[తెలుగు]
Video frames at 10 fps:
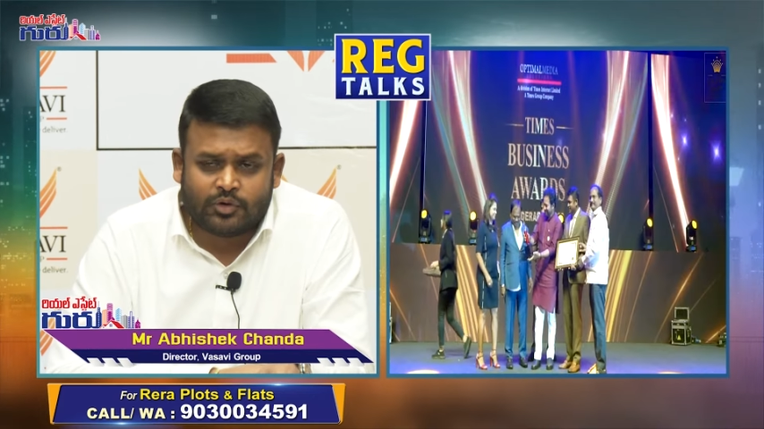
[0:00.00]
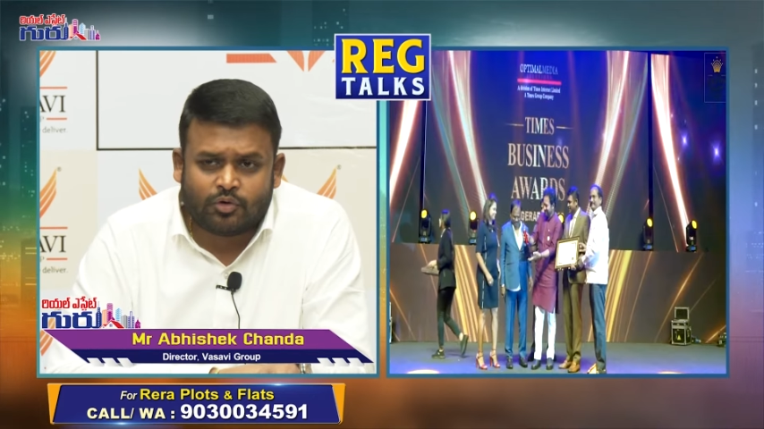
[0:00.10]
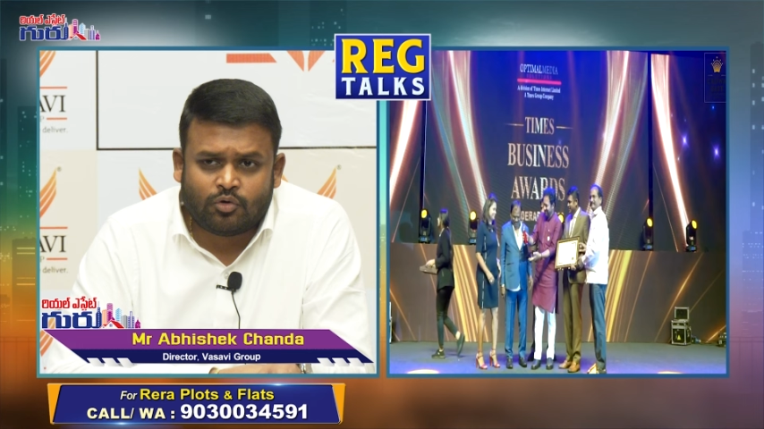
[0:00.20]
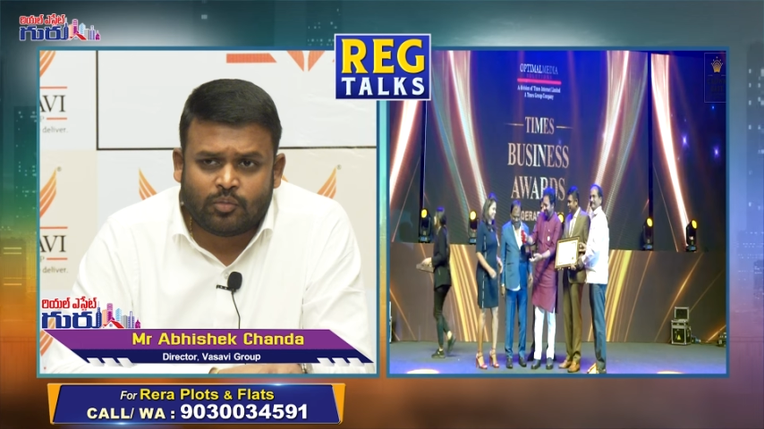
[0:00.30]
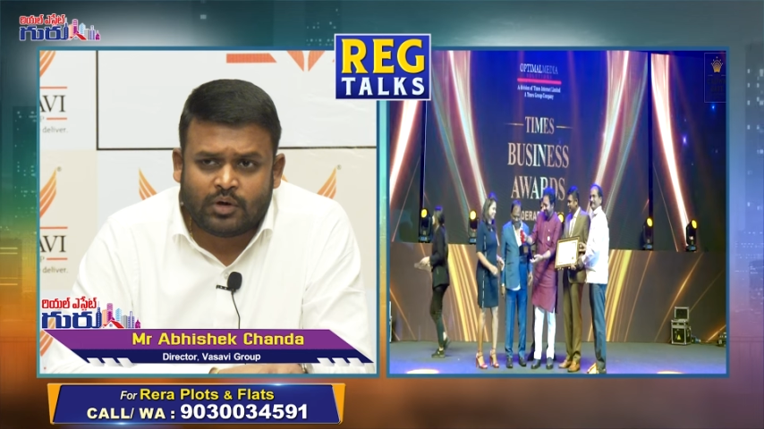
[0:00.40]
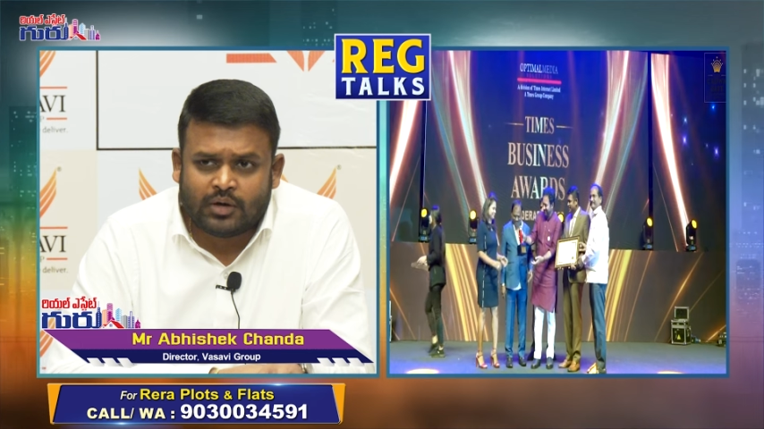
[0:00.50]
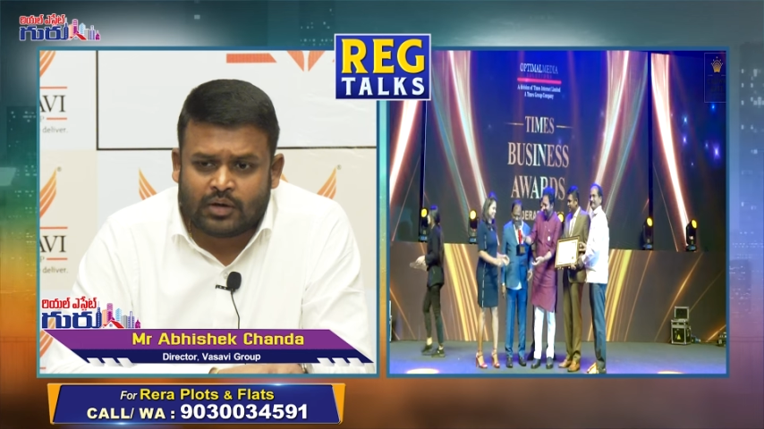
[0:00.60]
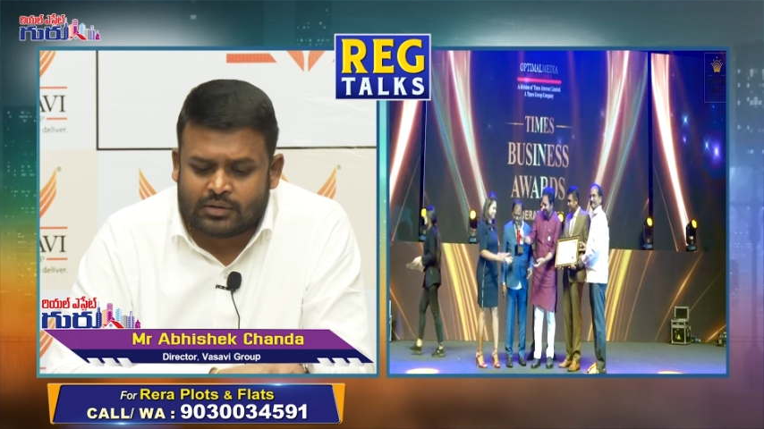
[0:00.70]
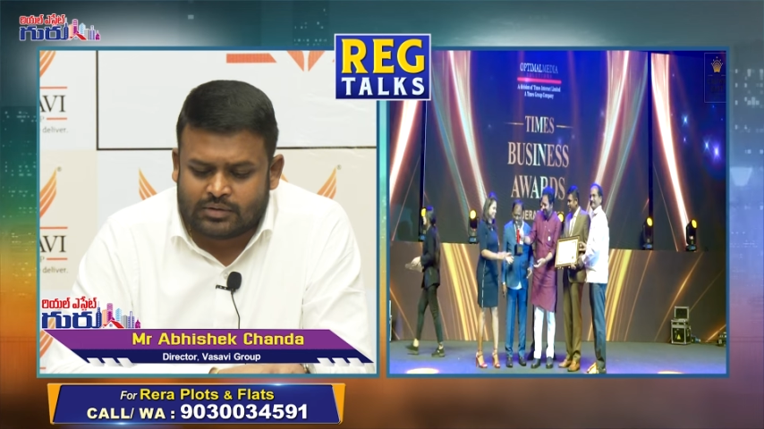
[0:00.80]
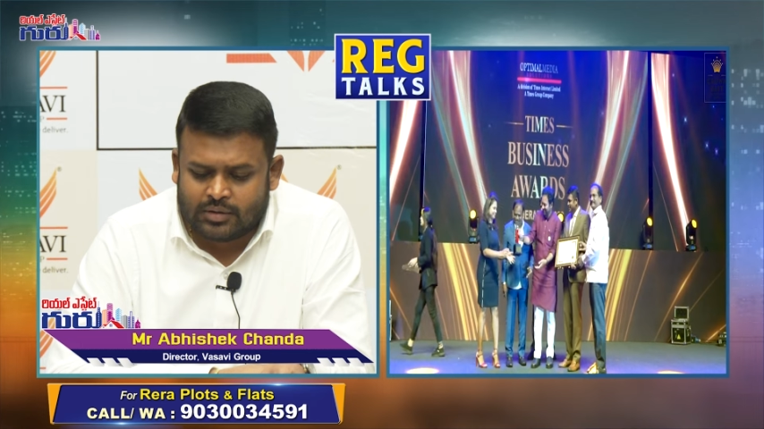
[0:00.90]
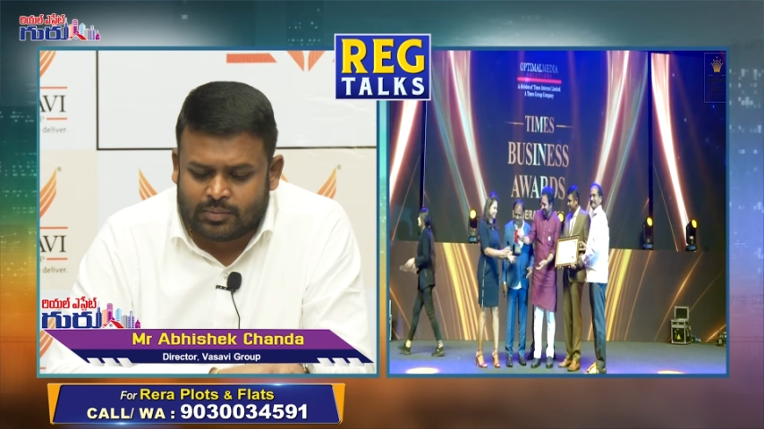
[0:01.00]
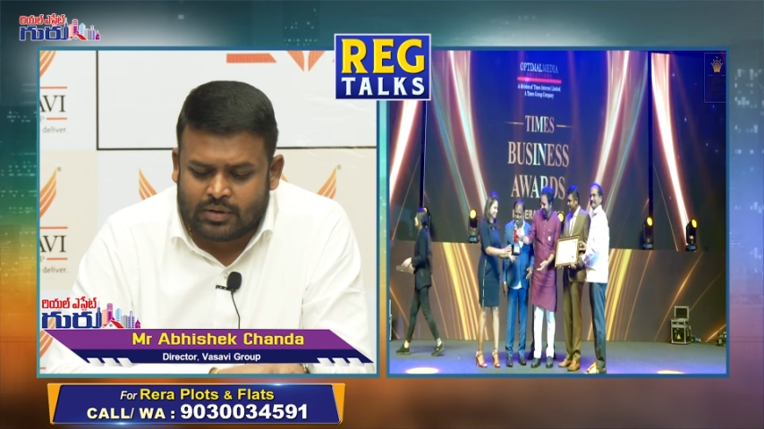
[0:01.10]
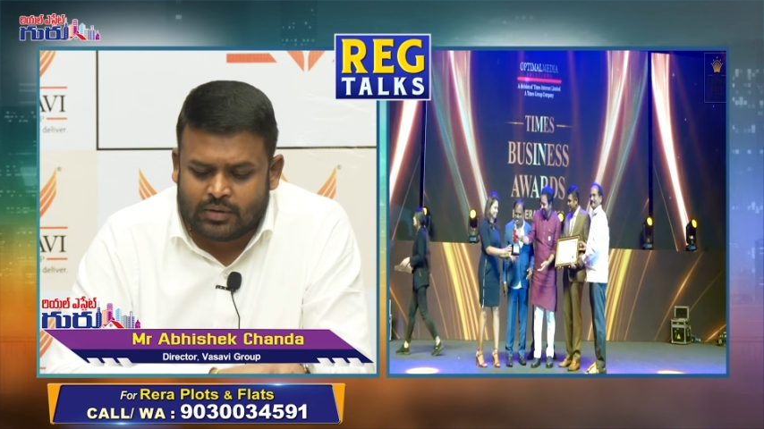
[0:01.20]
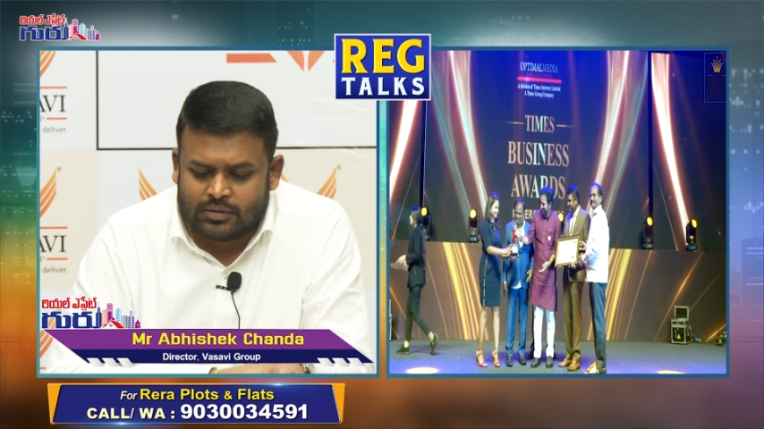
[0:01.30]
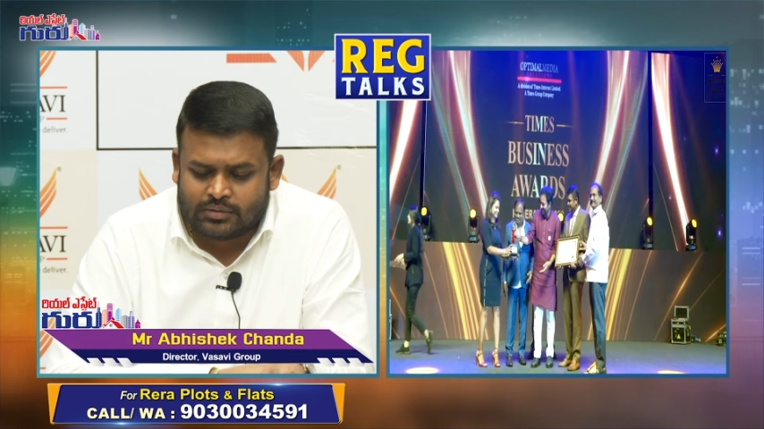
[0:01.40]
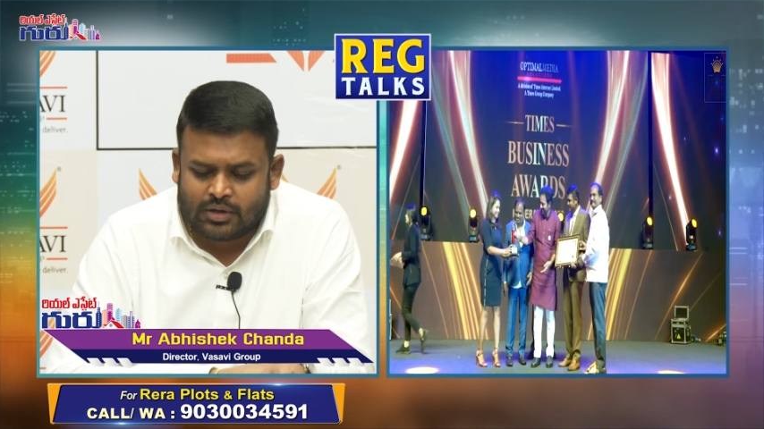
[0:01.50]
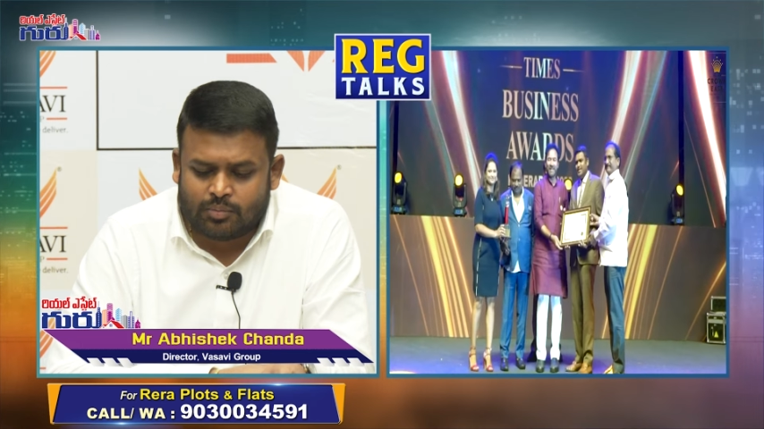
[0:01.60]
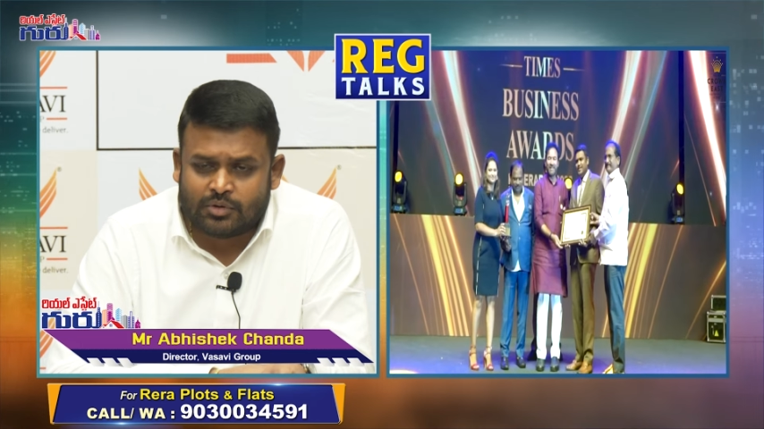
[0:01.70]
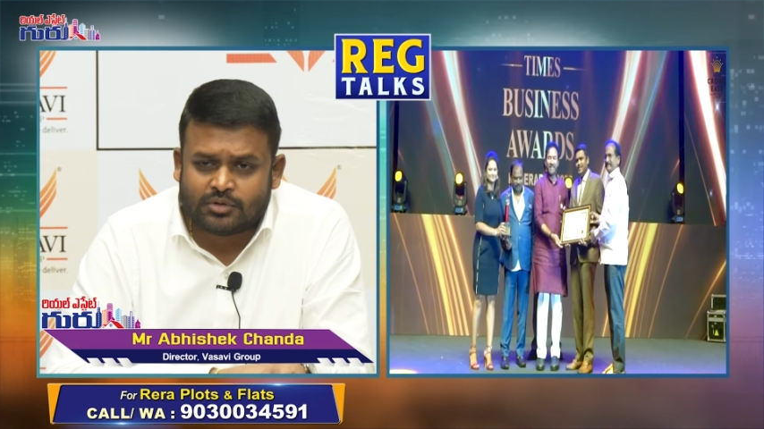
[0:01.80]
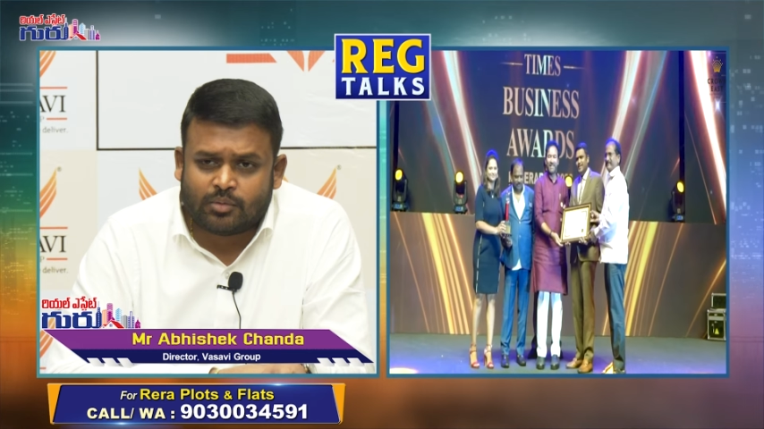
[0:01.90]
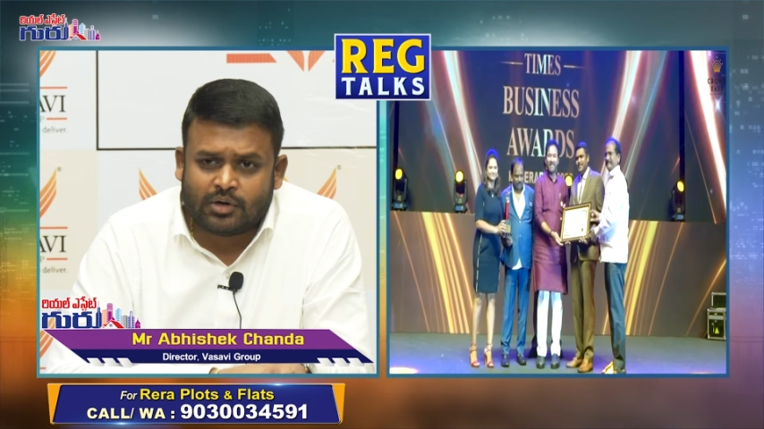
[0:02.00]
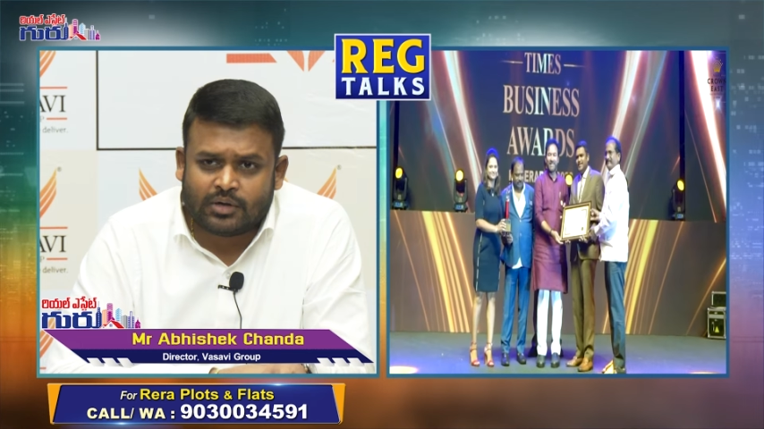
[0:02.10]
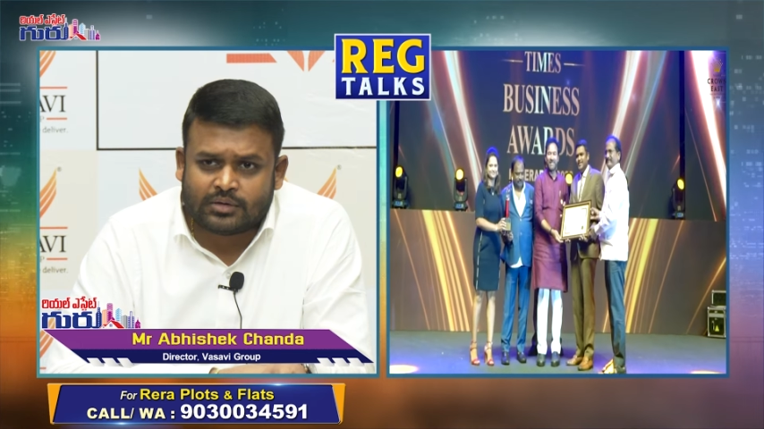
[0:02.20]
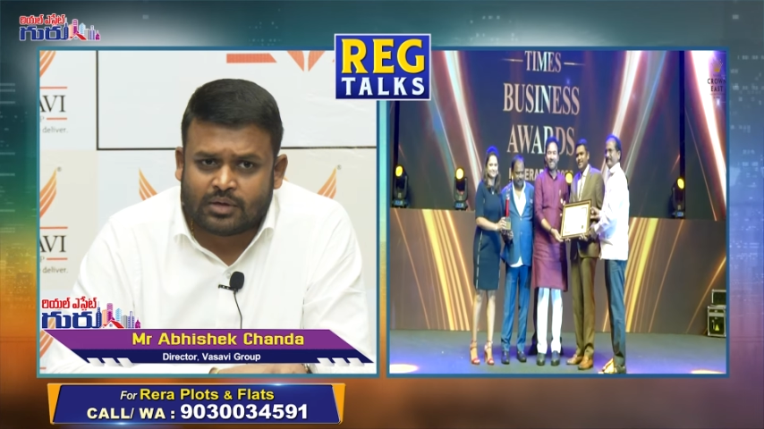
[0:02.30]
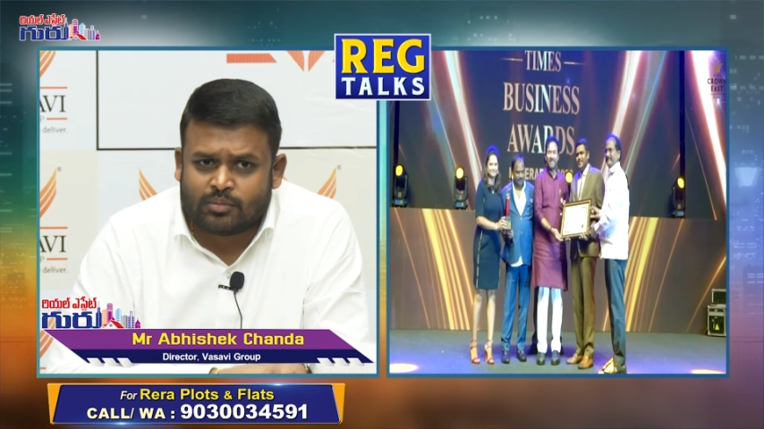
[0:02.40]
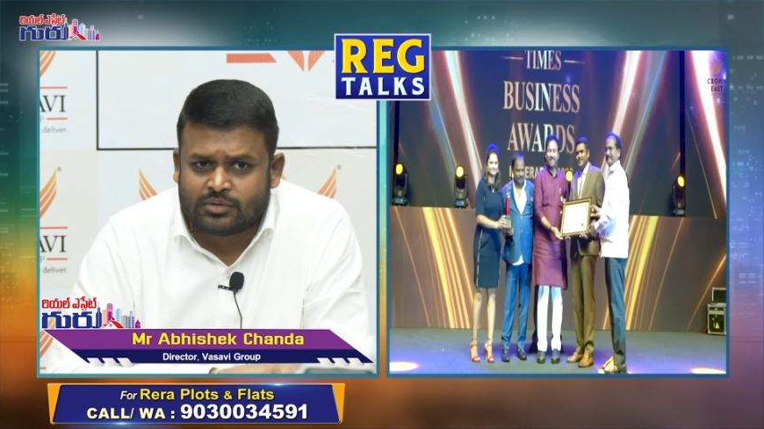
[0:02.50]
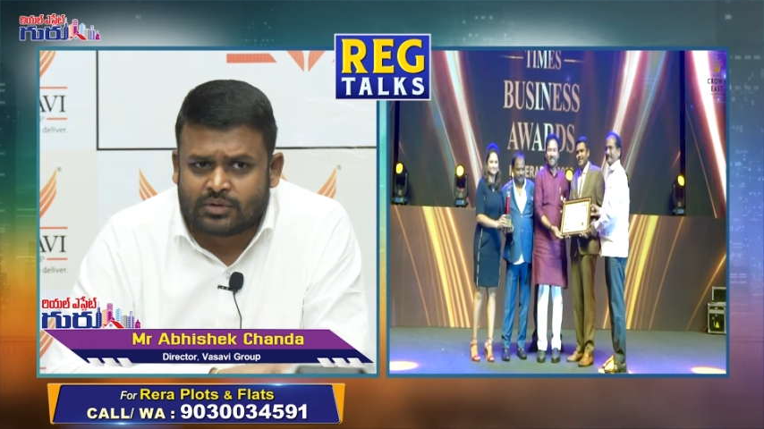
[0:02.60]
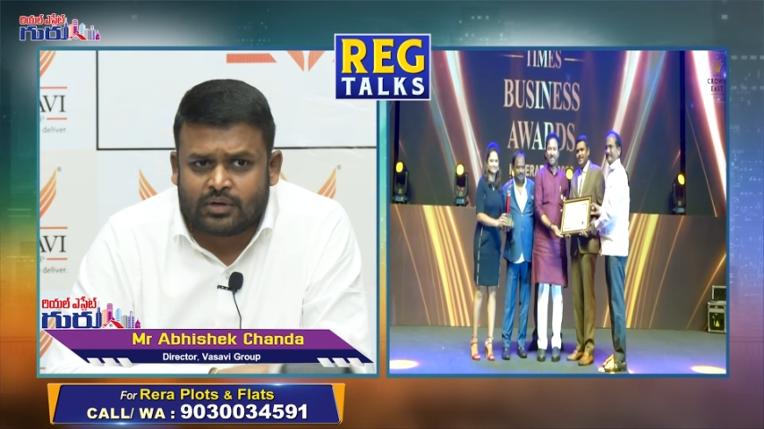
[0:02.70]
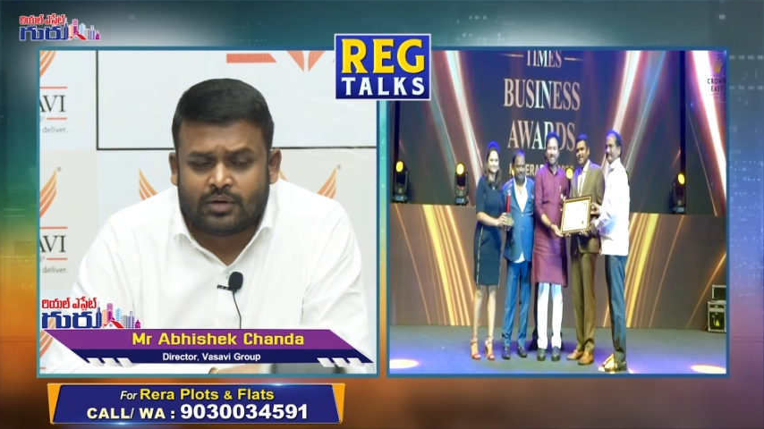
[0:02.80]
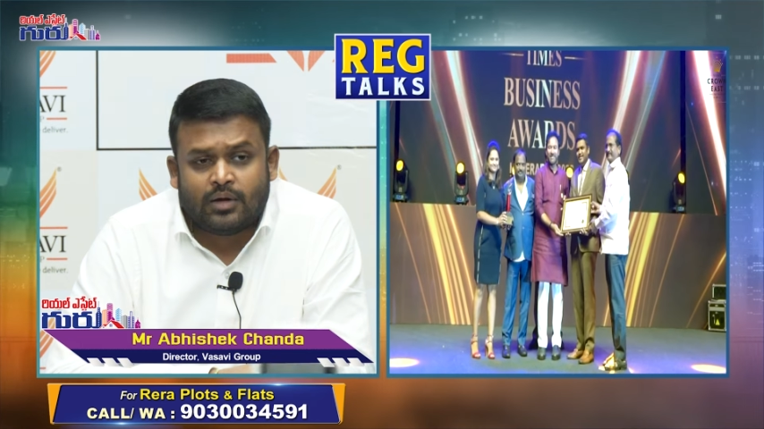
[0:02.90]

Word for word: విజయకుమార్ గారి చేత స్థాపించబడిన ఈ సంస్థ